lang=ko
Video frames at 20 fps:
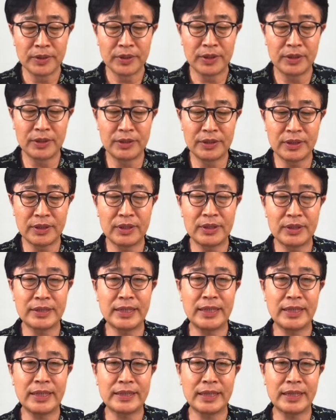
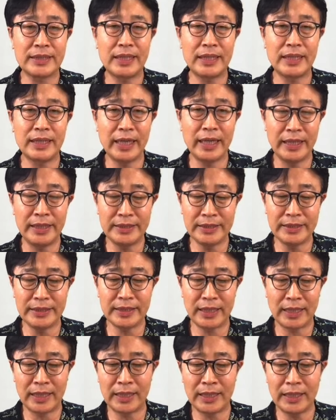건설사 사장
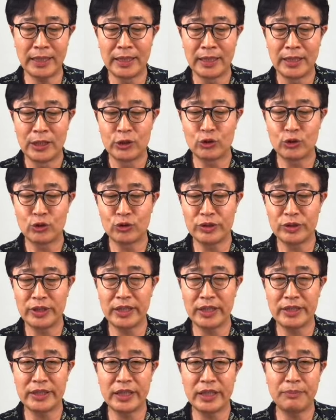A씨가
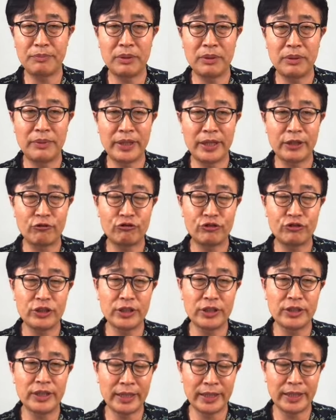중대재해법에
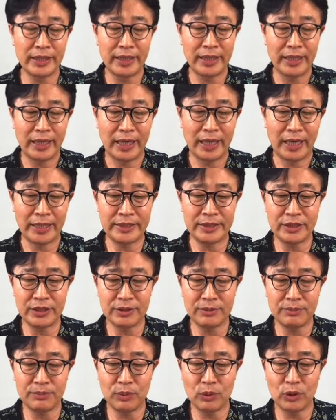규정된
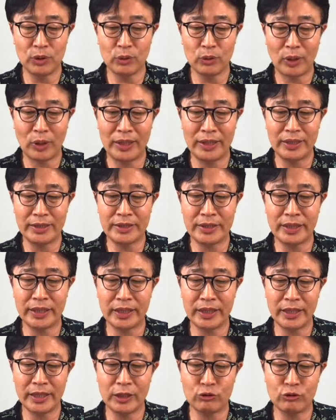
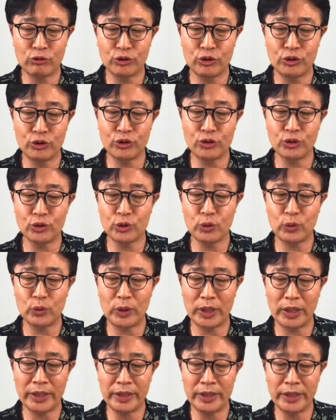안전보건관리체계의
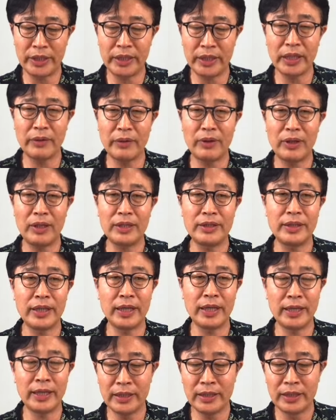구축과 이행에
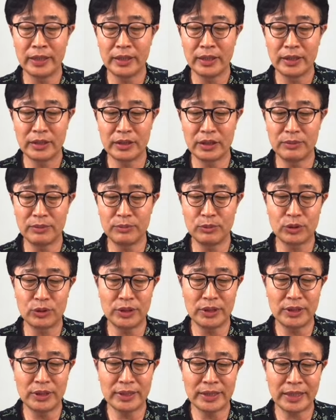관련된
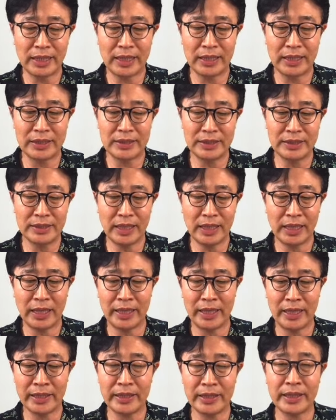의무를 다하지
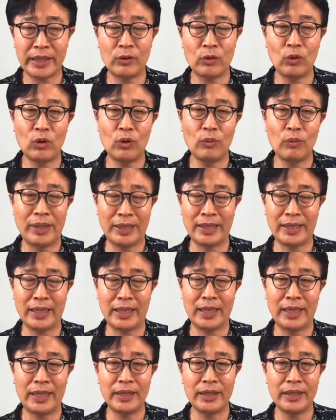않았다고
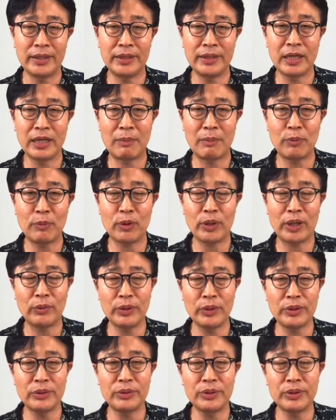봤다, 이렇게 발표를
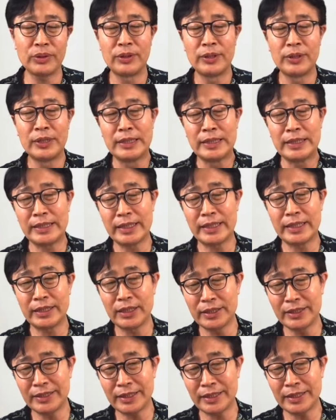하고 있고요. 일단
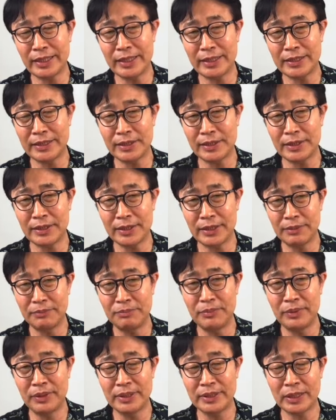현장에서
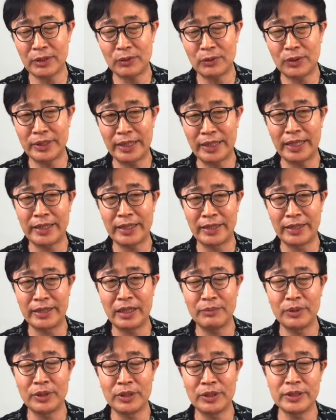인명사고가 나게
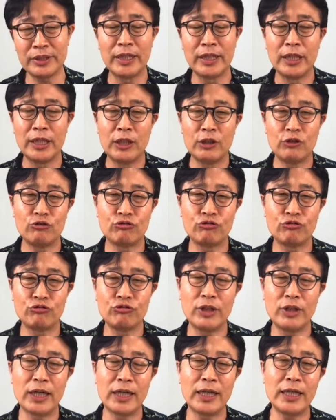된다면은
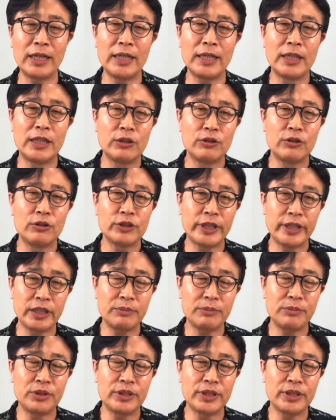누군가
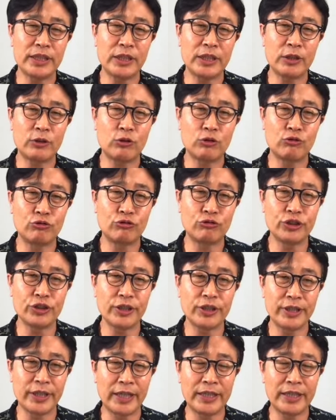책임을 져야 되고
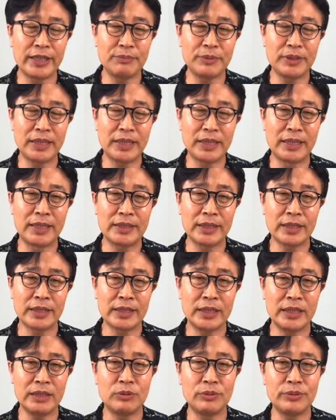구속이 돼야 됩니다.
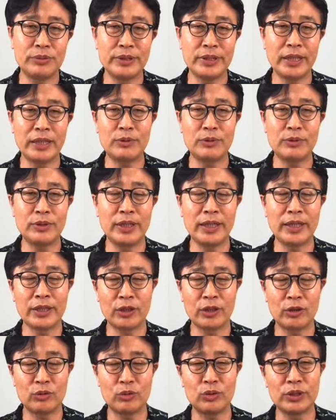자, 이 부분
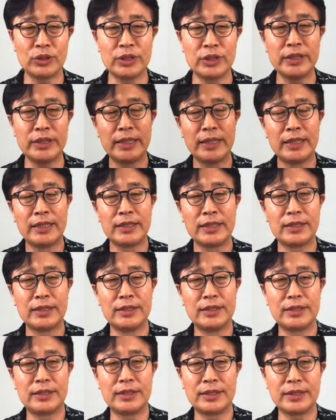때문에 결국은
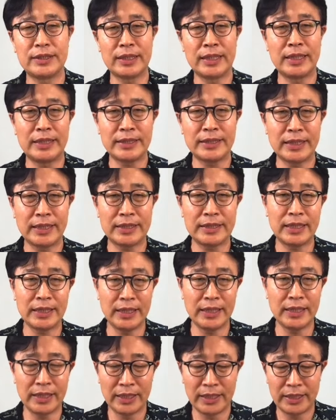건설사
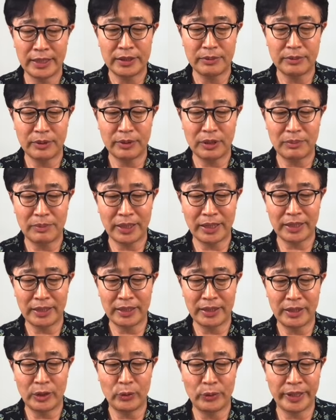사장이 처벌을 받게
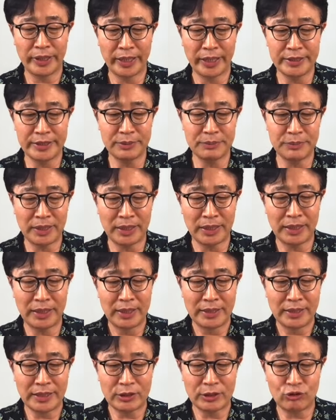된 내용이 되겠습니다.
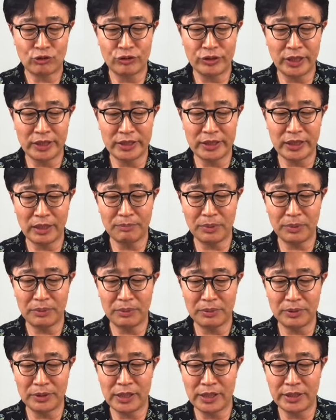자,
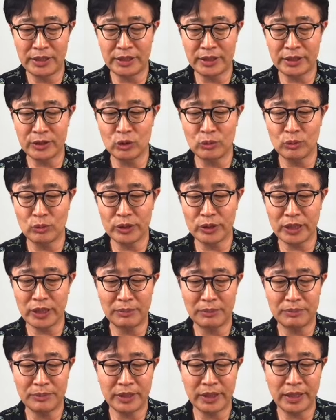중대재해법은 일정 규모
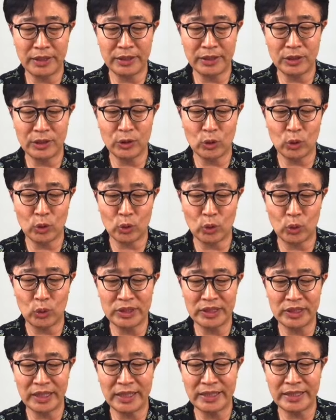사업장에서
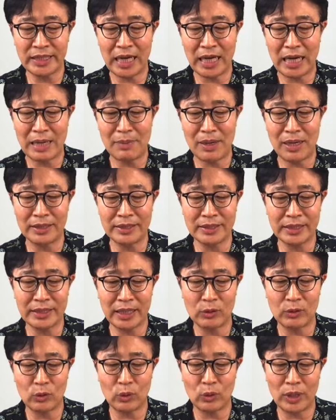노동자의
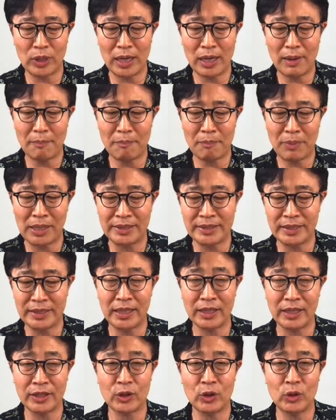사망사고가
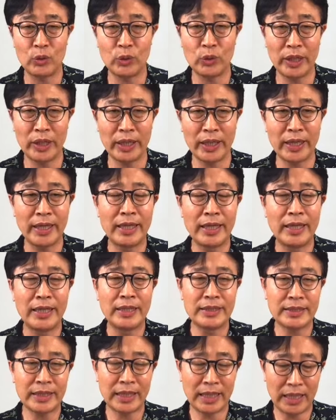발생할 경우에
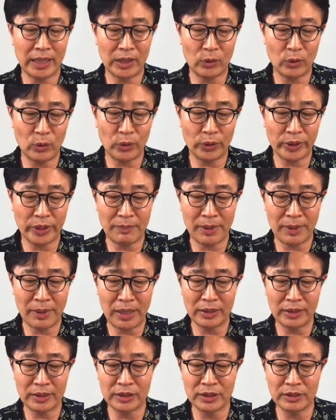사고
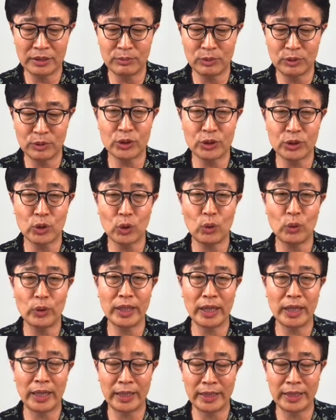예방 의무를
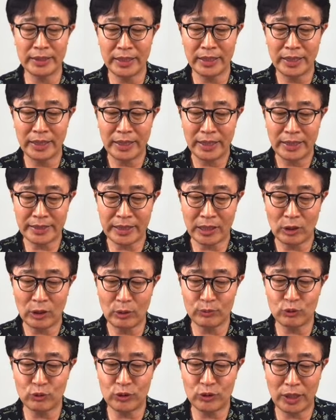소홀히 한
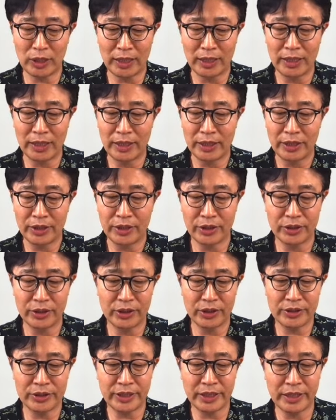사업주나
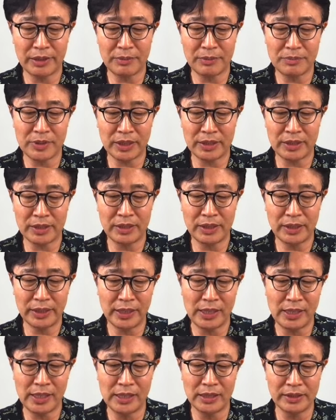경영 책임자를
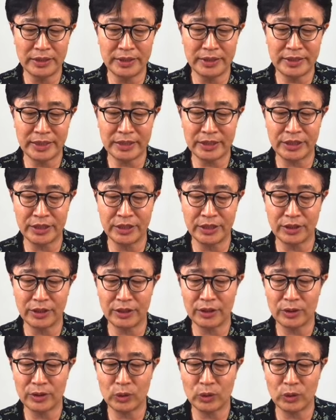일 년 이상
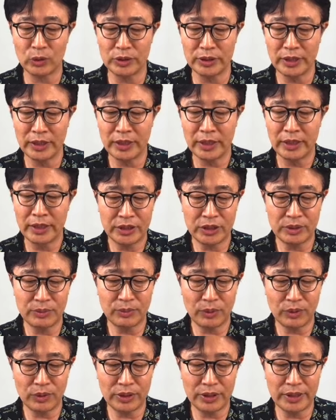징역 또는
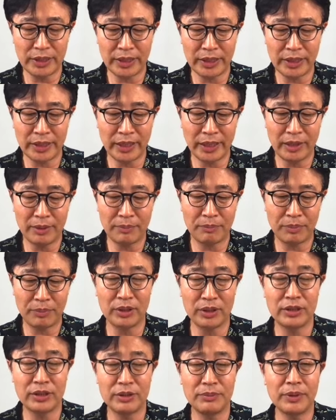십억 원 이하의
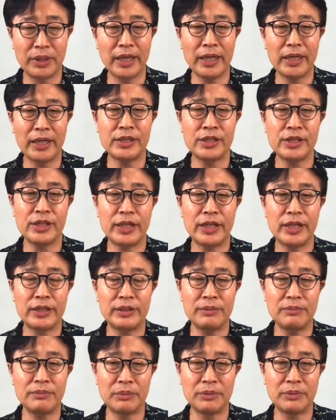벌금형에
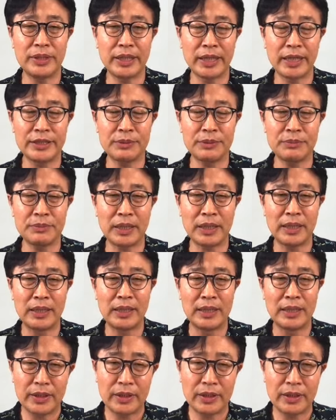처하는 법이 되겠습니다.